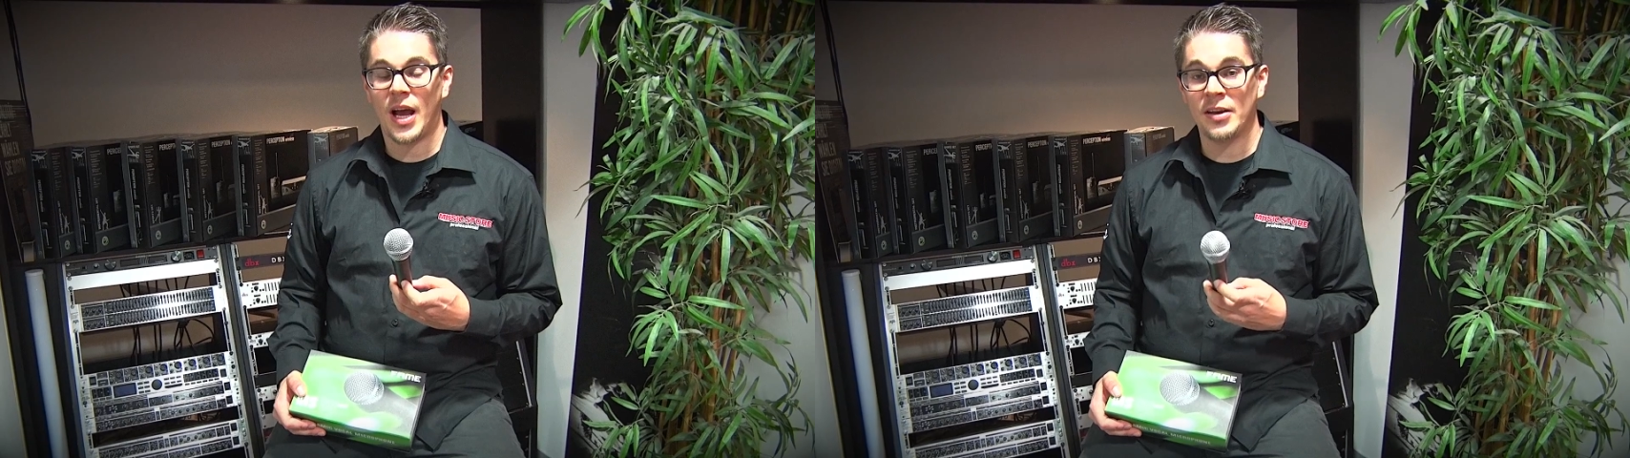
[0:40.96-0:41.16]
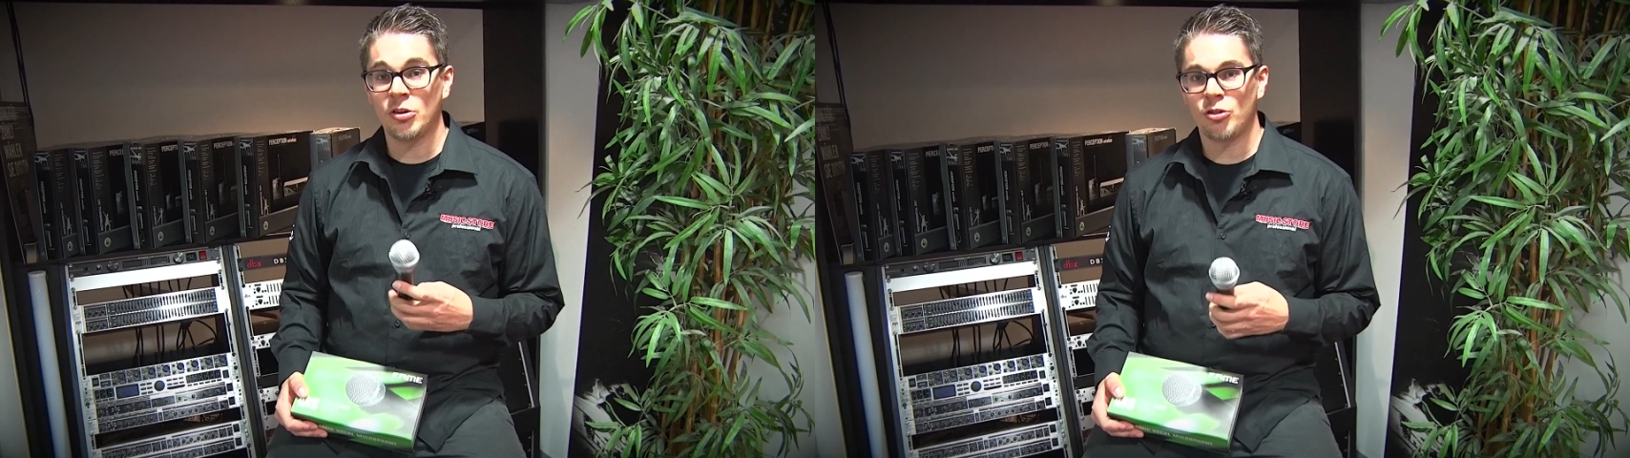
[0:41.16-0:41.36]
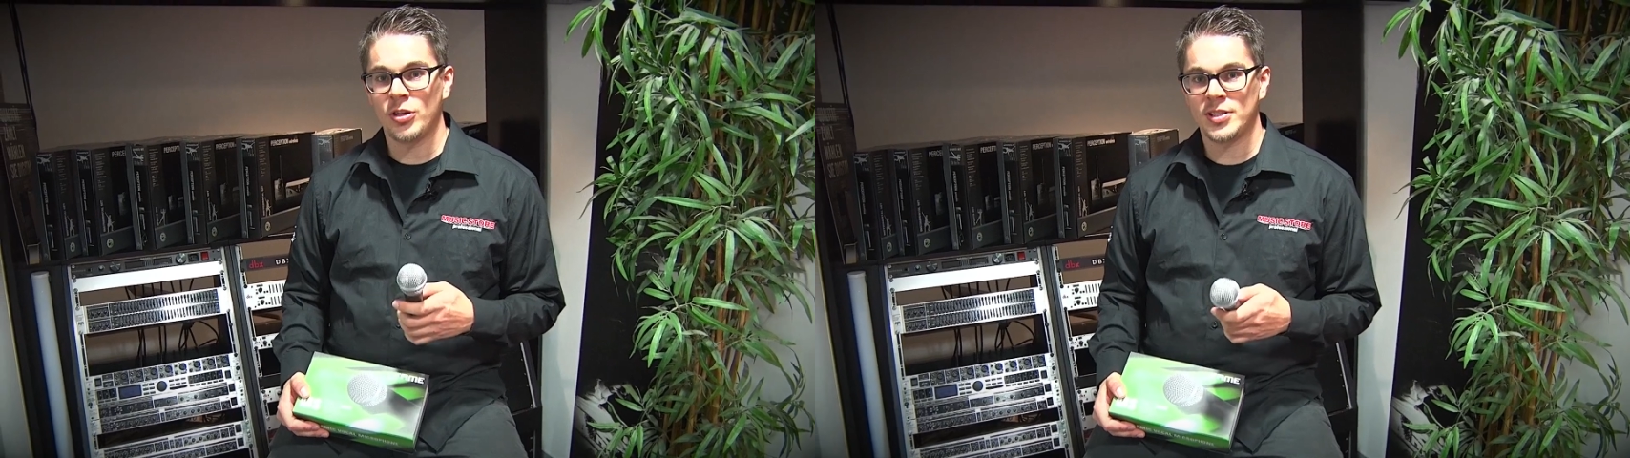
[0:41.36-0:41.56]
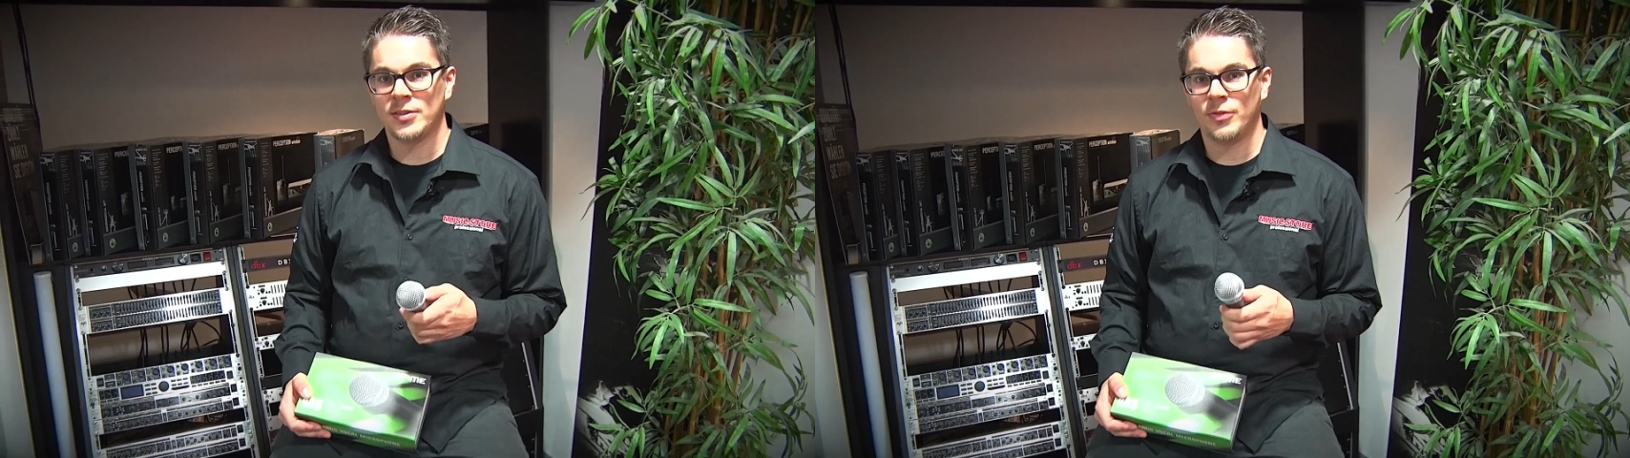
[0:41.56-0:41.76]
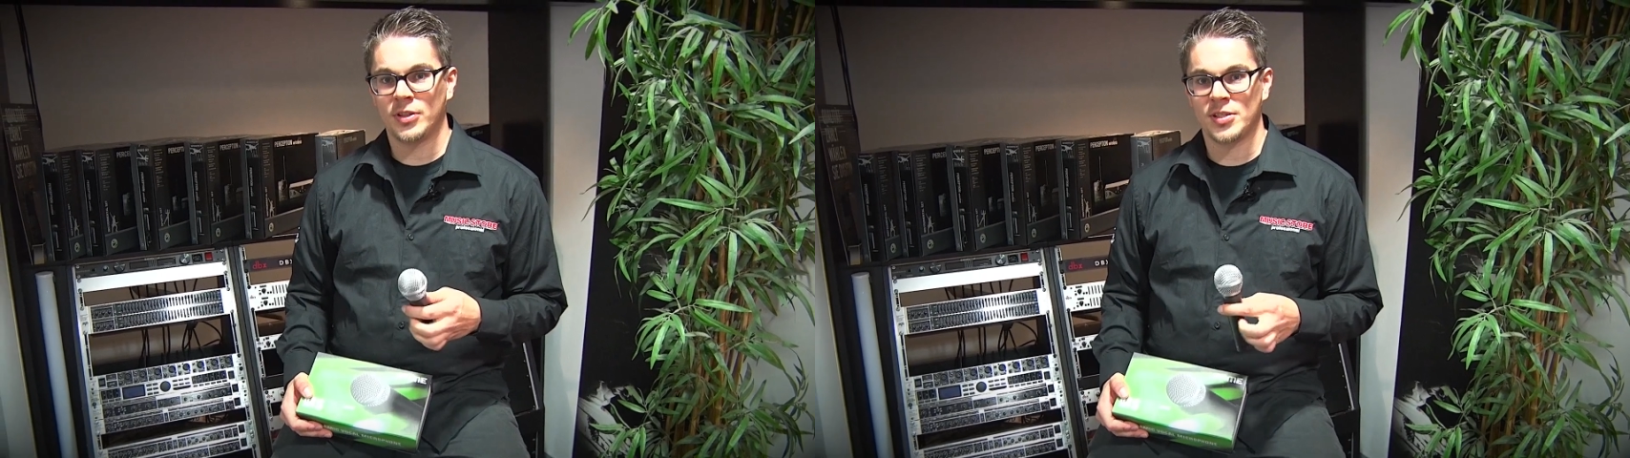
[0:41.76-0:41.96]

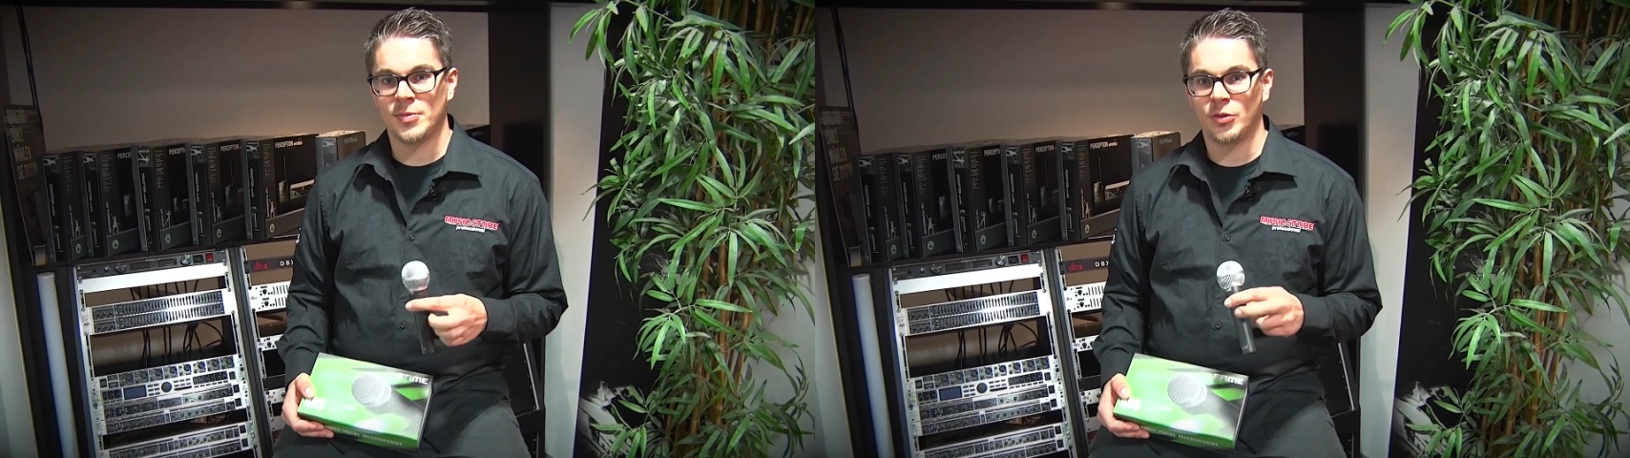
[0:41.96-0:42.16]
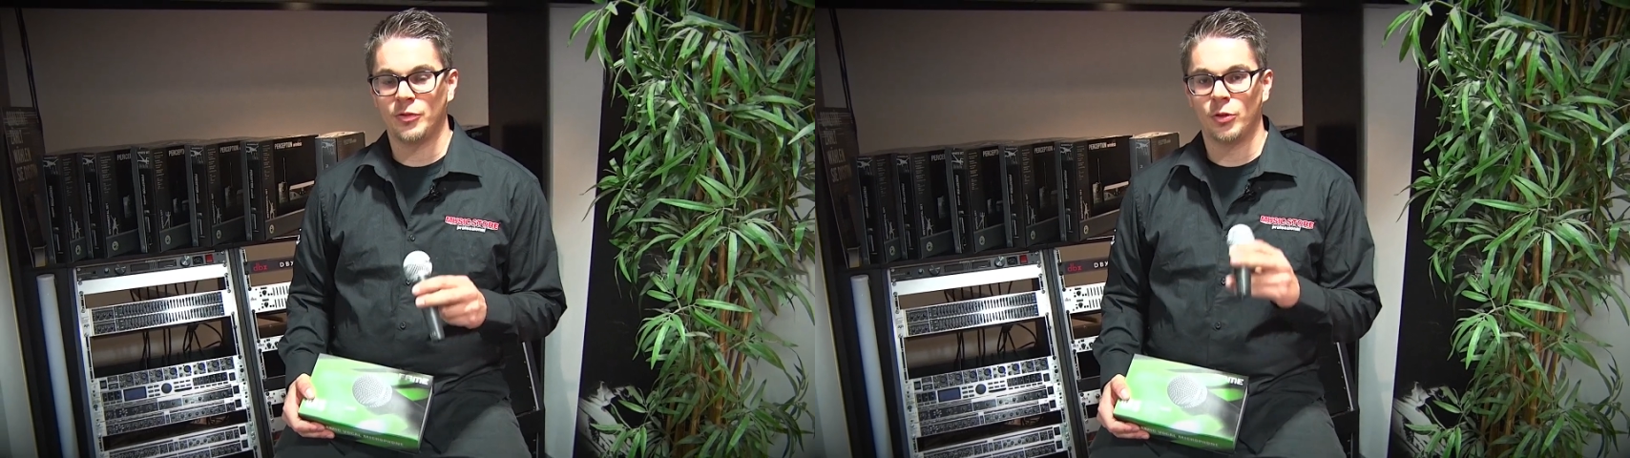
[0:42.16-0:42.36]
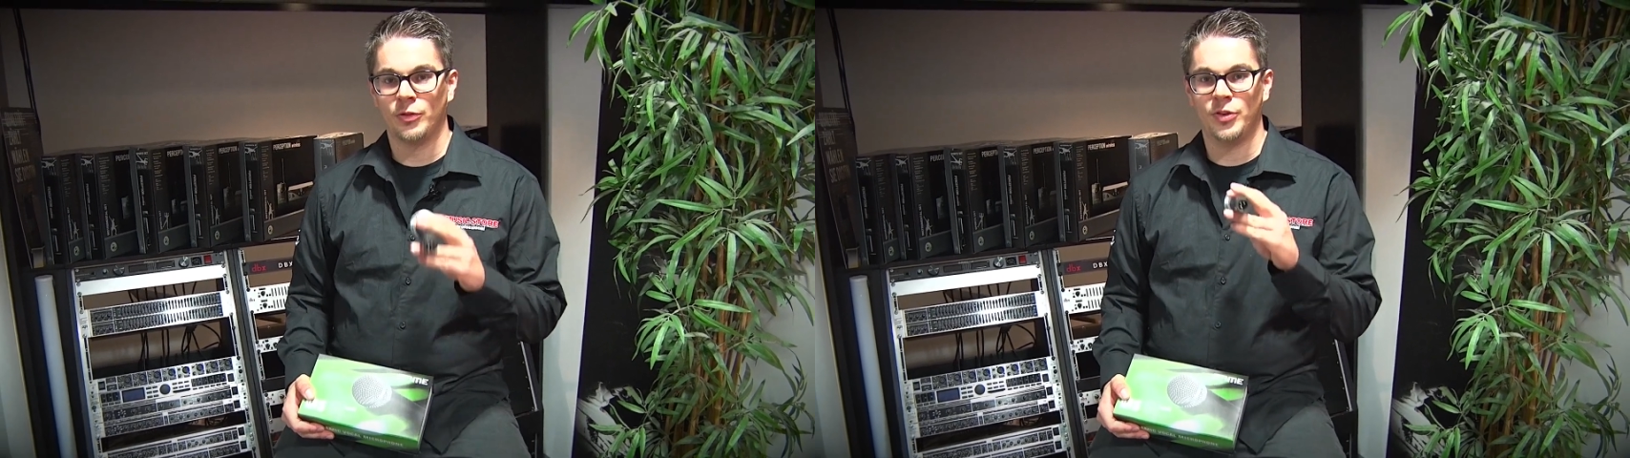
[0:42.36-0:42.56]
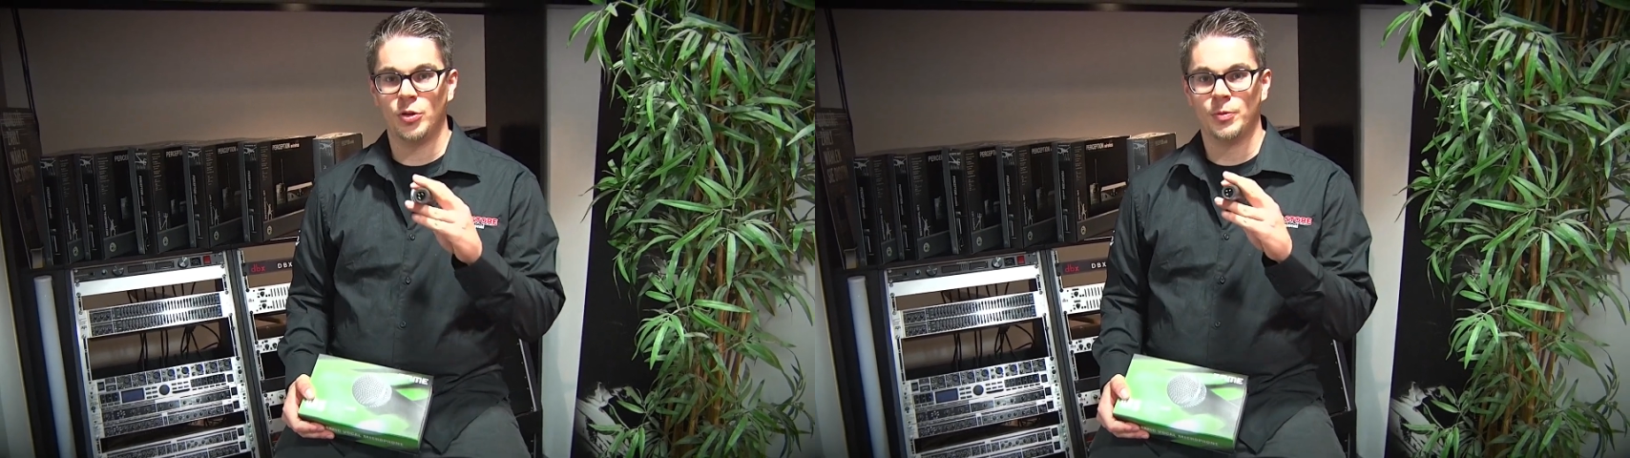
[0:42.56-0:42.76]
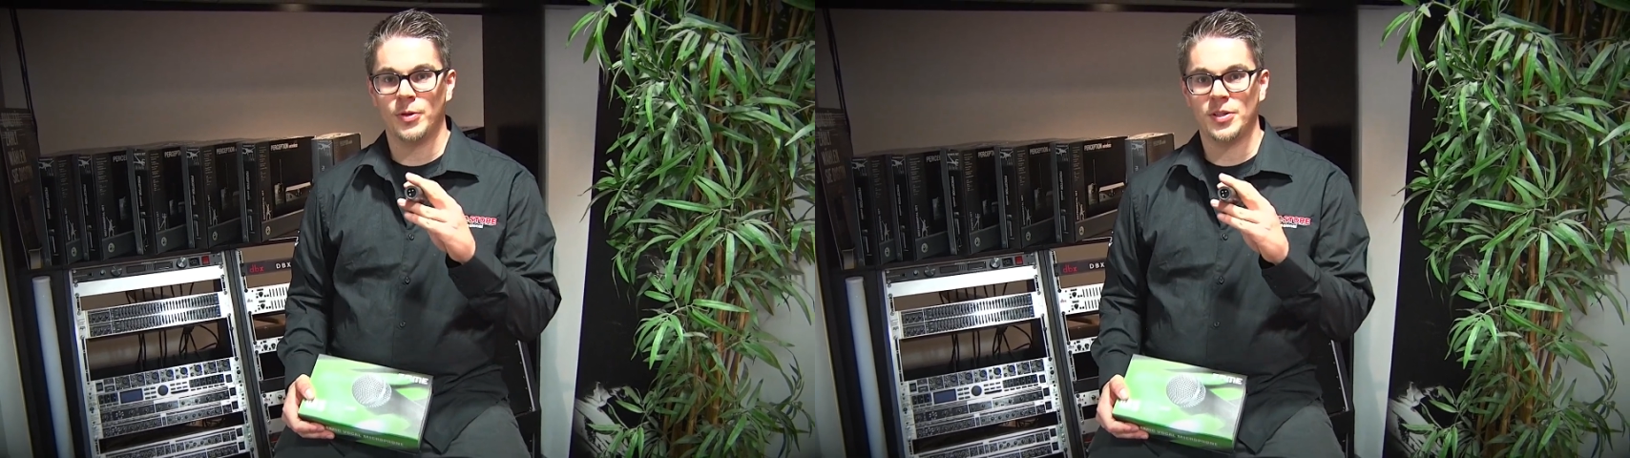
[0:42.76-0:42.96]
Angeschlossen wird das Mikrofon wie
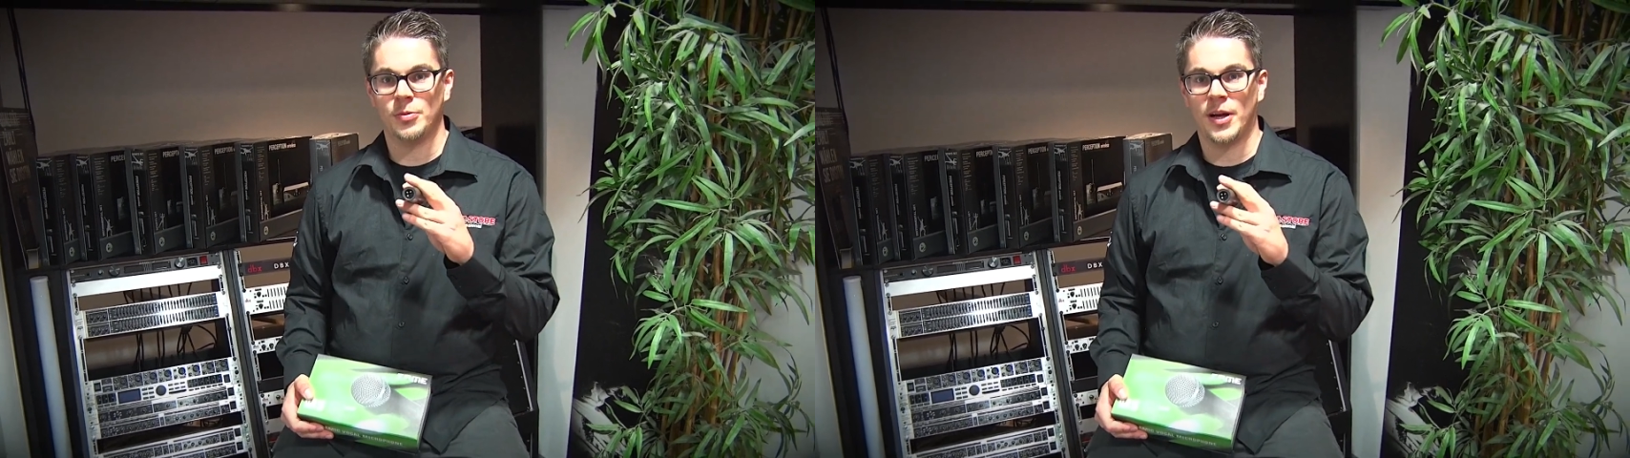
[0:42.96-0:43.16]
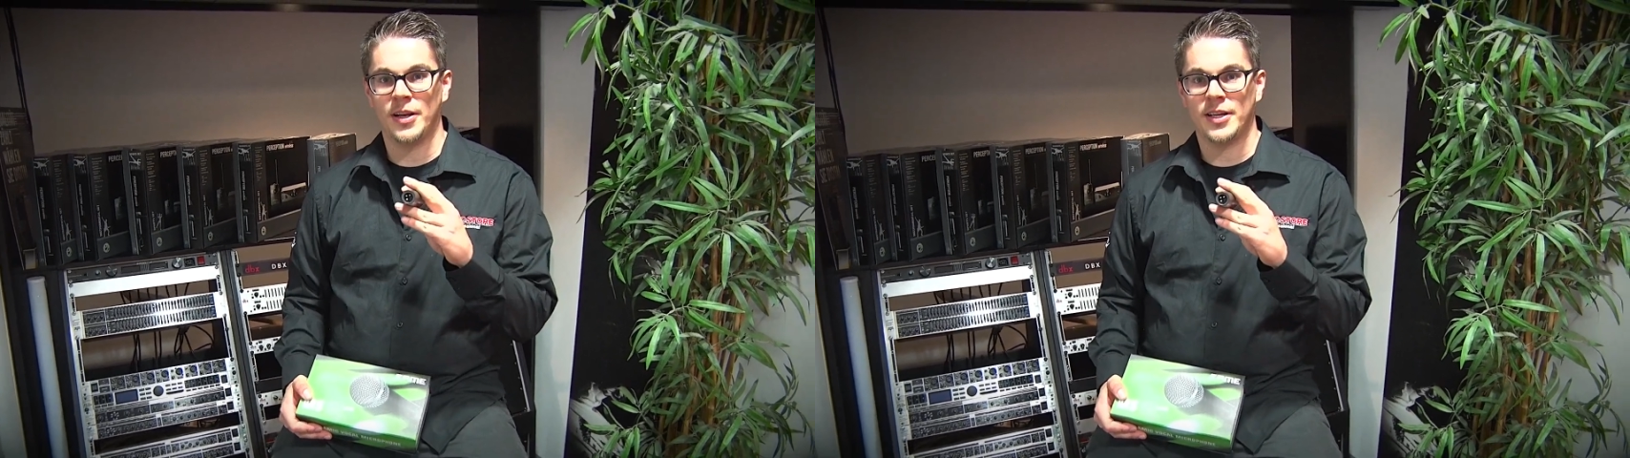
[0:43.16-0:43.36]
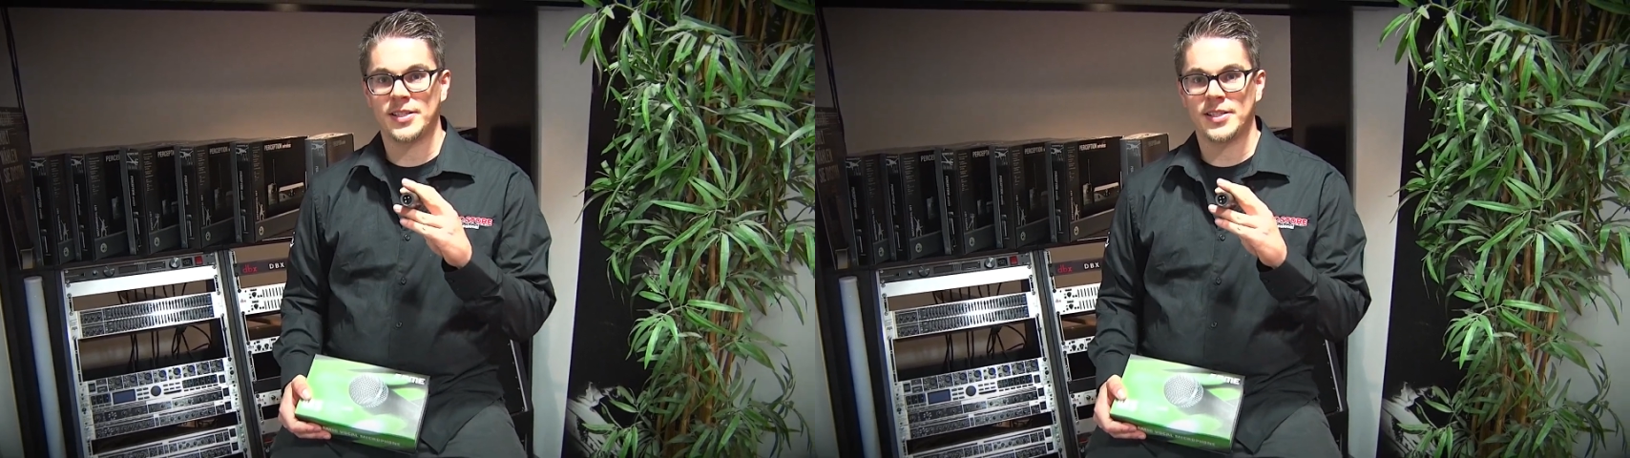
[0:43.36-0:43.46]
üblich über ein